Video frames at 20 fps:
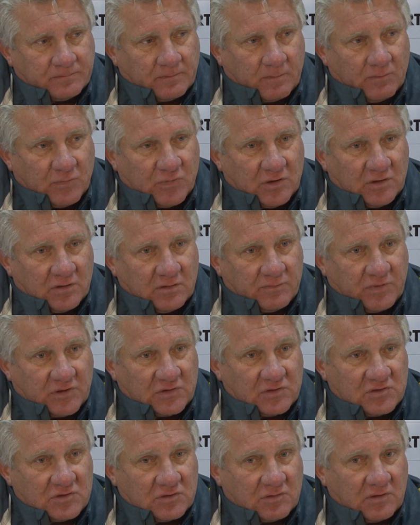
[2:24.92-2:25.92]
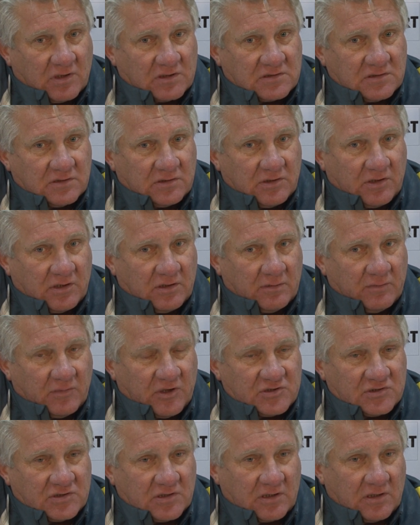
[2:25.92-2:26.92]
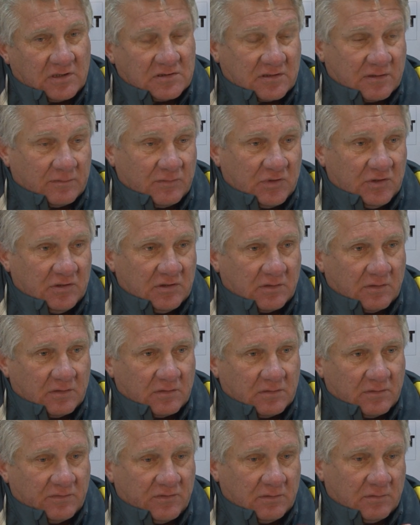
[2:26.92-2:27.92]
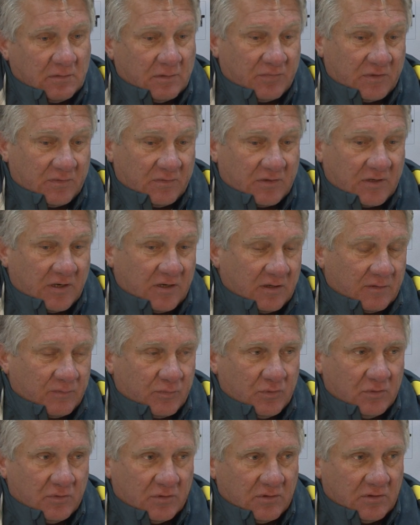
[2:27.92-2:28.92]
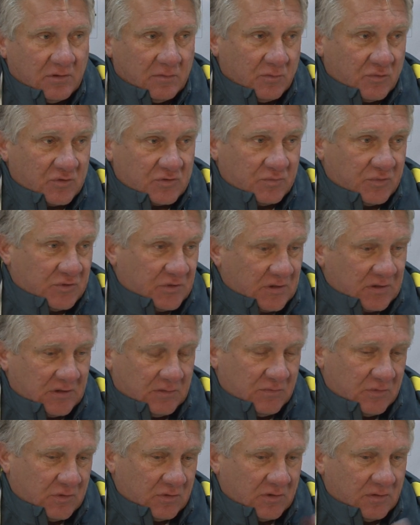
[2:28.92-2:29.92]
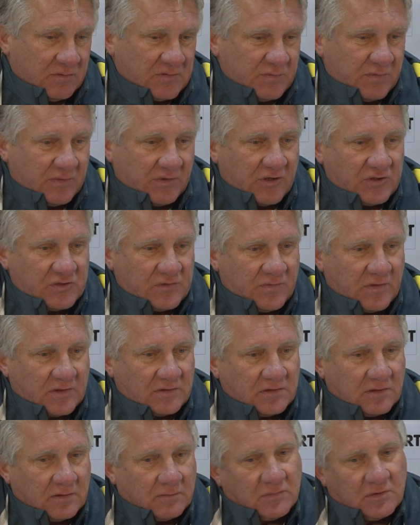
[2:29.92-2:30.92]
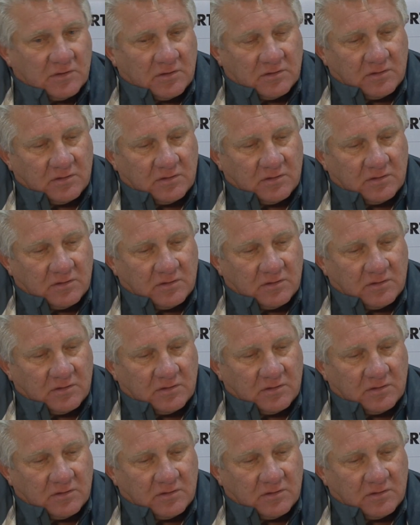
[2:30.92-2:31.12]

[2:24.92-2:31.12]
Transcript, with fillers: Мы про напротой ситуации теряли мяч, старались комбинировать, но, видимо, привыкали к полю или, может быть, каким-то другим сбивающим факторам.